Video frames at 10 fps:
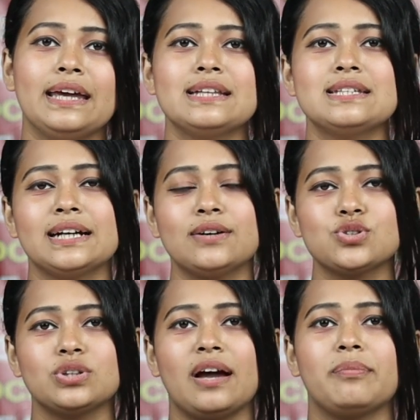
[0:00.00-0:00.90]
এছাড়াও
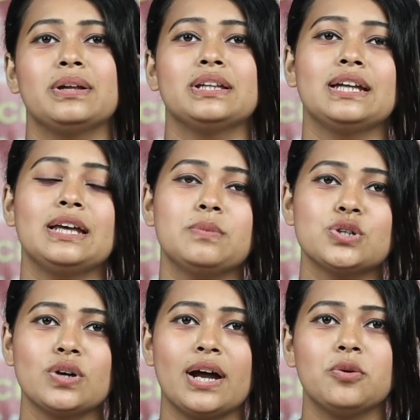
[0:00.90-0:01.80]
যদি আপনাদের এই
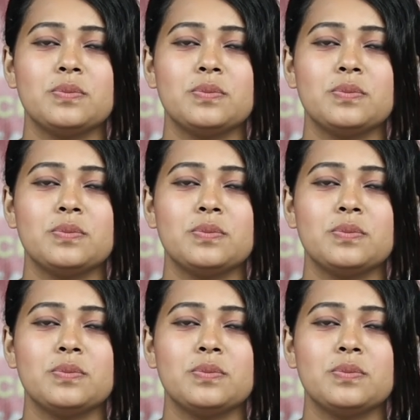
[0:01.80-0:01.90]
বিষয়ে আরও